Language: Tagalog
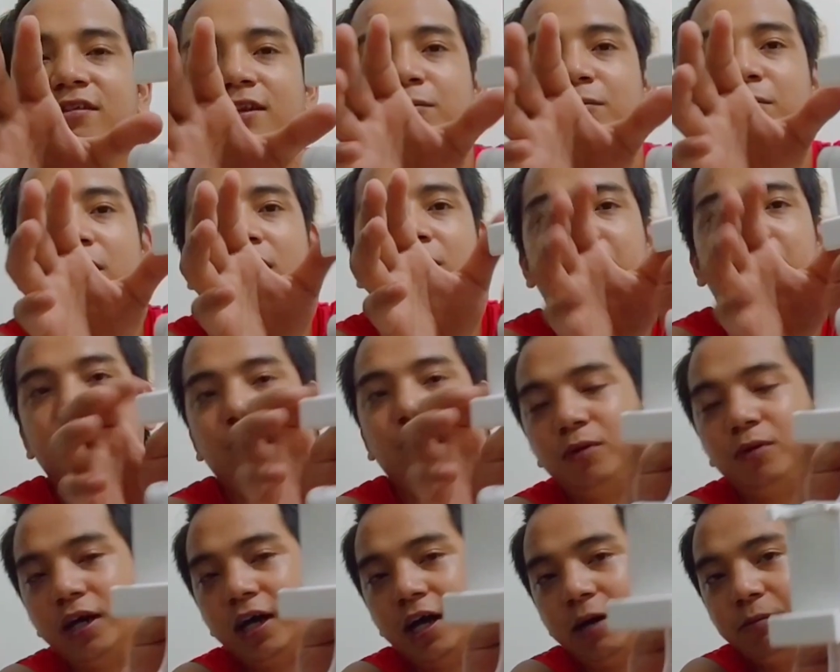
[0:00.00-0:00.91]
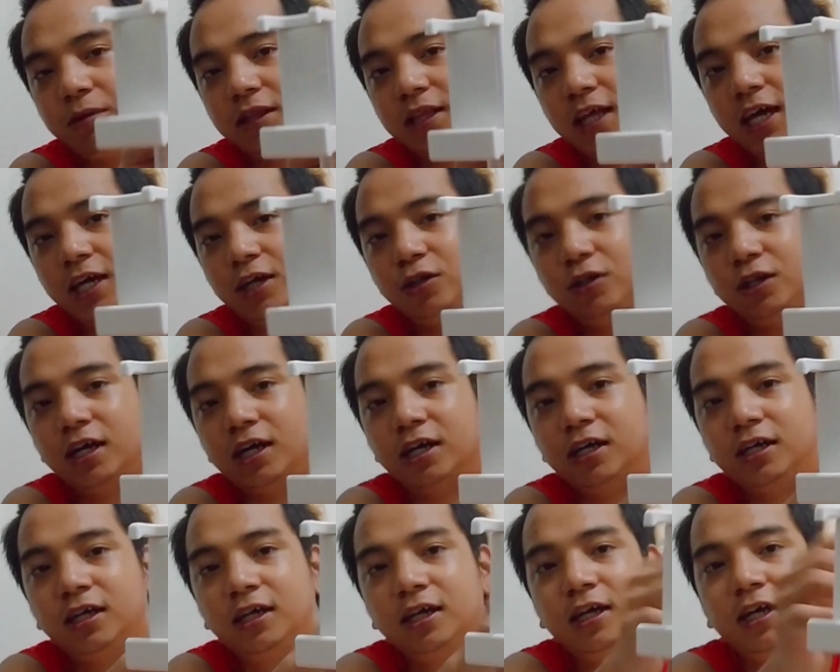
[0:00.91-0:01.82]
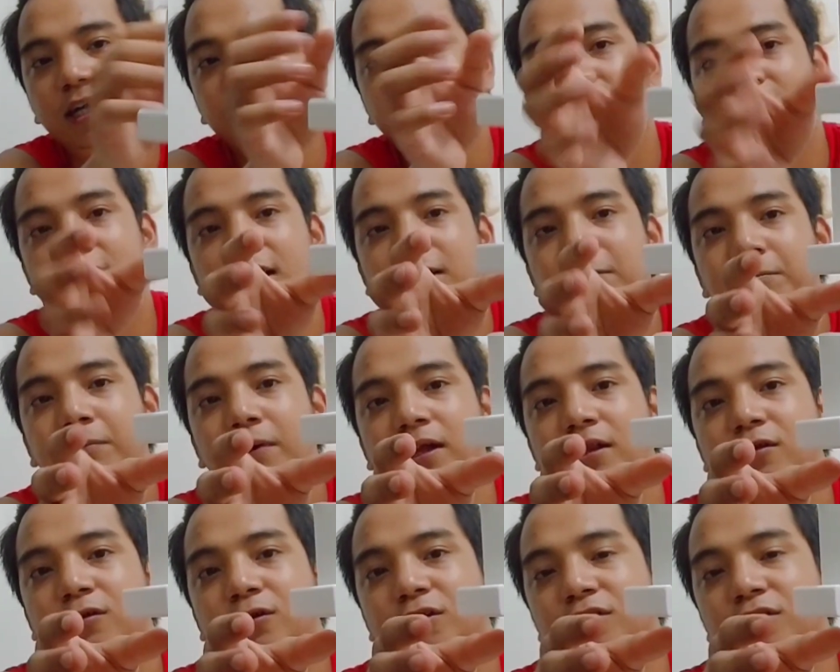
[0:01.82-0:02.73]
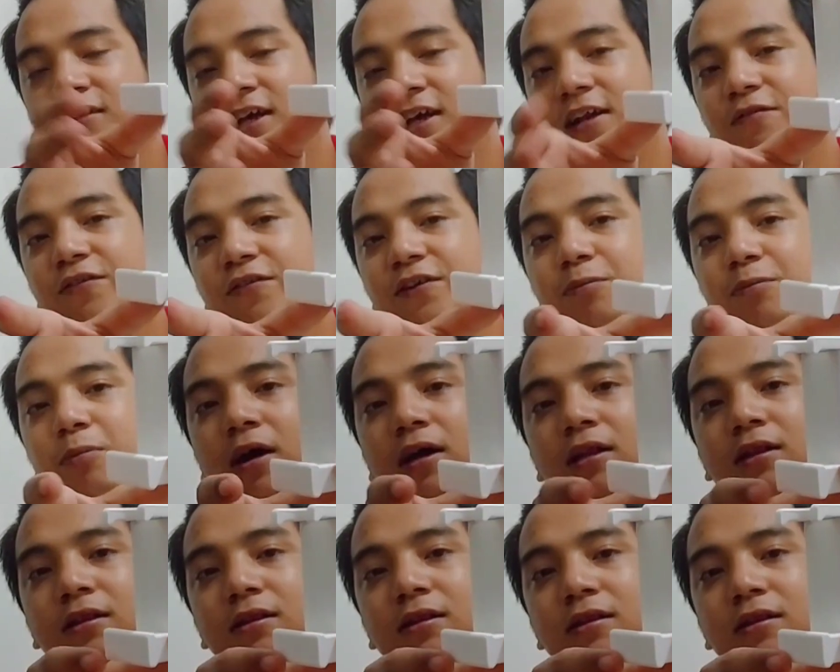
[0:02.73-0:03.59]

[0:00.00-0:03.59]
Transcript: 'di ba kapag gumagamit tayo ng tripod or selfie pod